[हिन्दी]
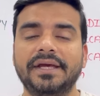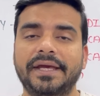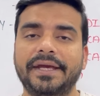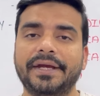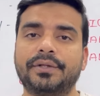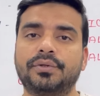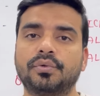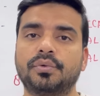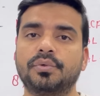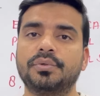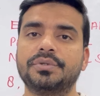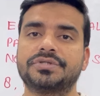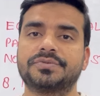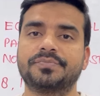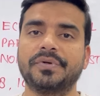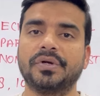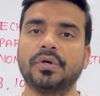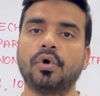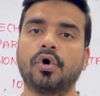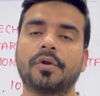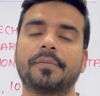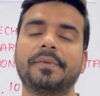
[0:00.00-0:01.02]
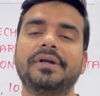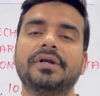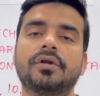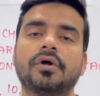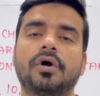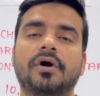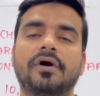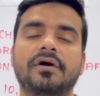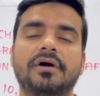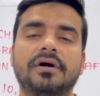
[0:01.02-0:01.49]
एक तो इसमें गवर्नमेंट
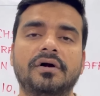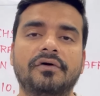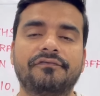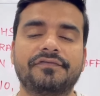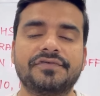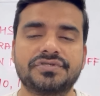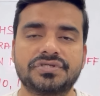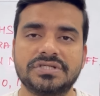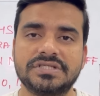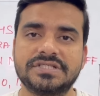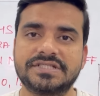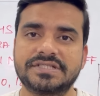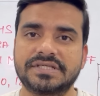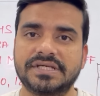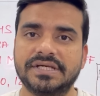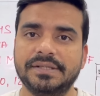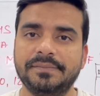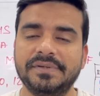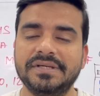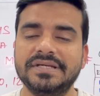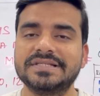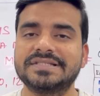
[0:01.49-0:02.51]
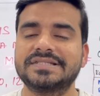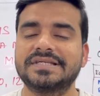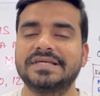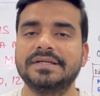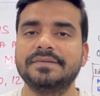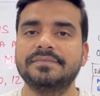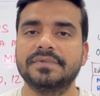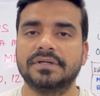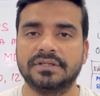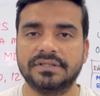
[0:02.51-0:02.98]
ऑफिशियल्स की भी
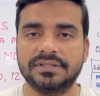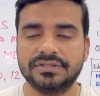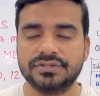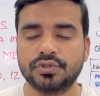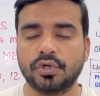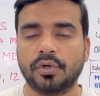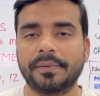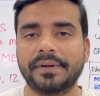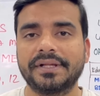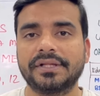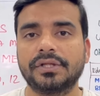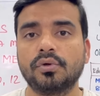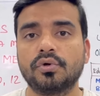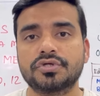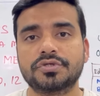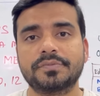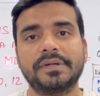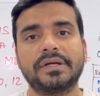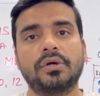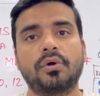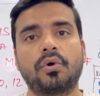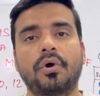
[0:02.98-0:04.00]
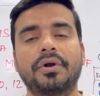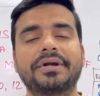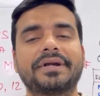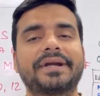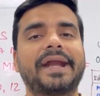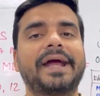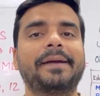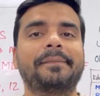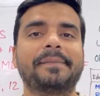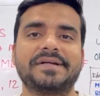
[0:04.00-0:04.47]
इसकी जॉब रहती है और उसमें
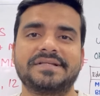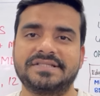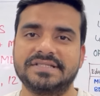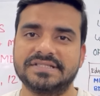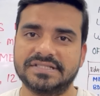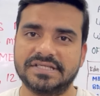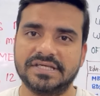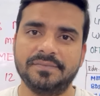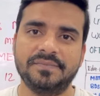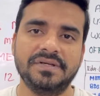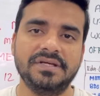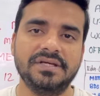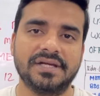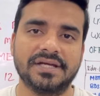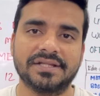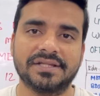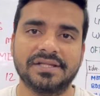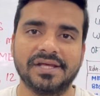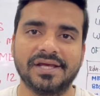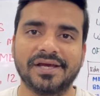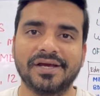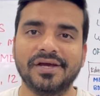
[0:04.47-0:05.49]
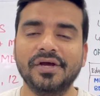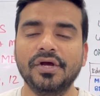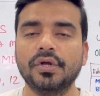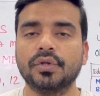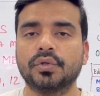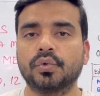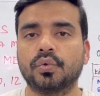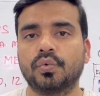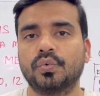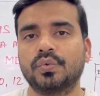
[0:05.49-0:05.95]
कॉन्ट्रैक्ट बेसिस की भी रहती है
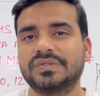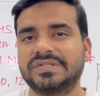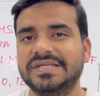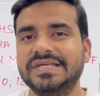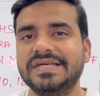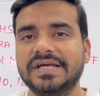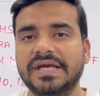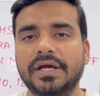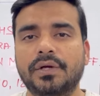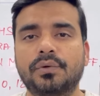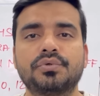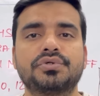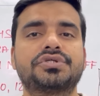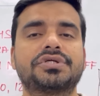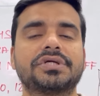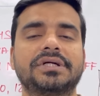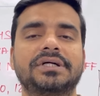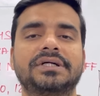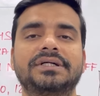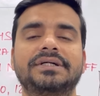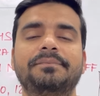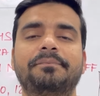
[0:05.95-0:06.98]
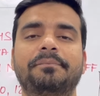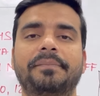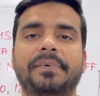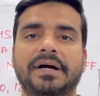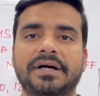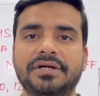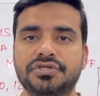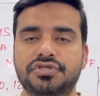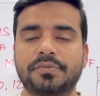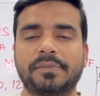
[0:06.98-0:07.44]
तो उसी के कुछ
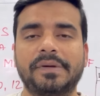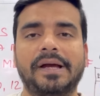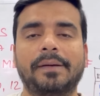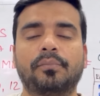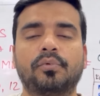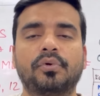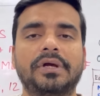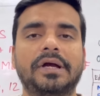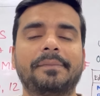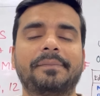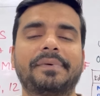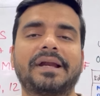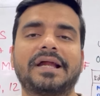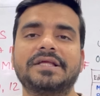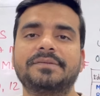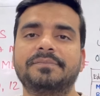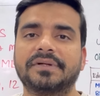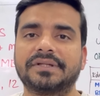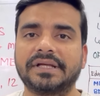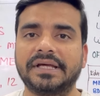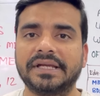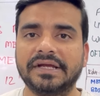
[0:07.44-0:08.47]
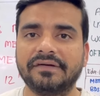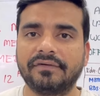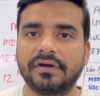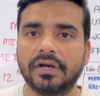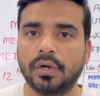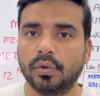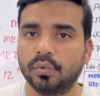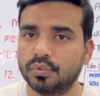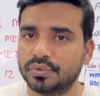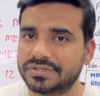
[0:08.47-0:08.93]
अंश मैं आपको यहां पर आज बताने
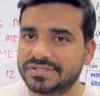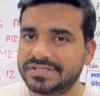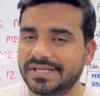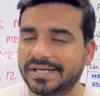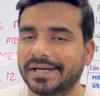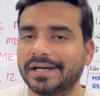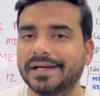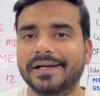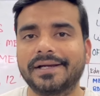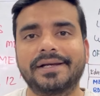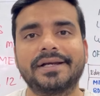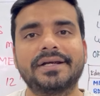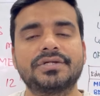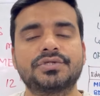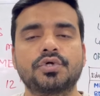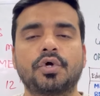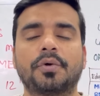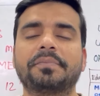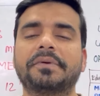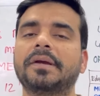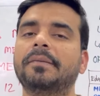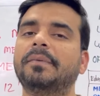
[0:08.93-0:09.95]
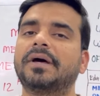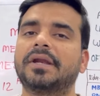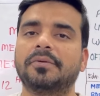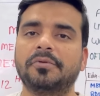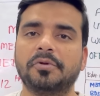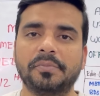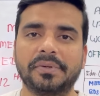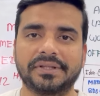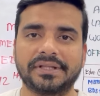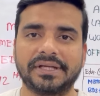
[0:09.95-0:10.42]
वाला हूं उससे रिलेटेड जॉब के बारे
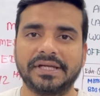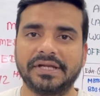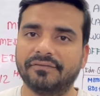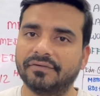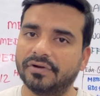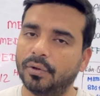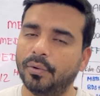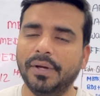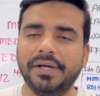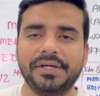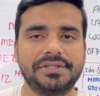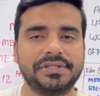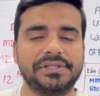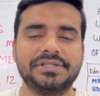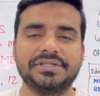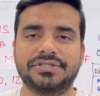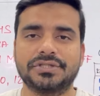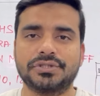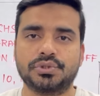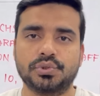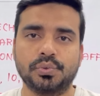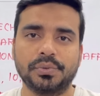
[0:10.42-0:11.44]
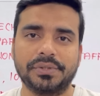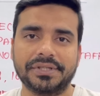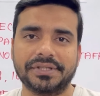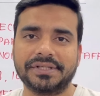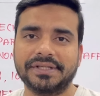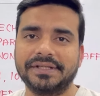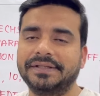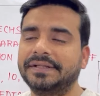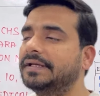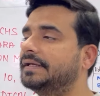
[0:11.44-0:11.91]
में बताने वाला हूँ ये जल्दी से शुरू
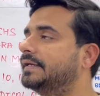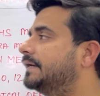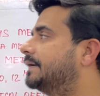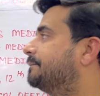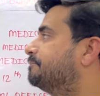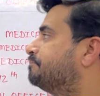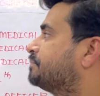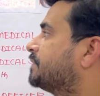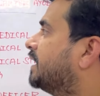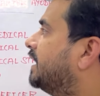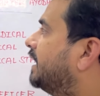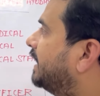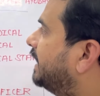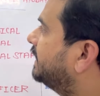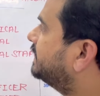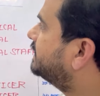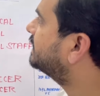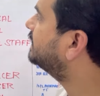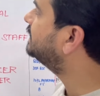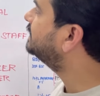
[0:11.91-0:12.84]
करते हैं देखिए है क्या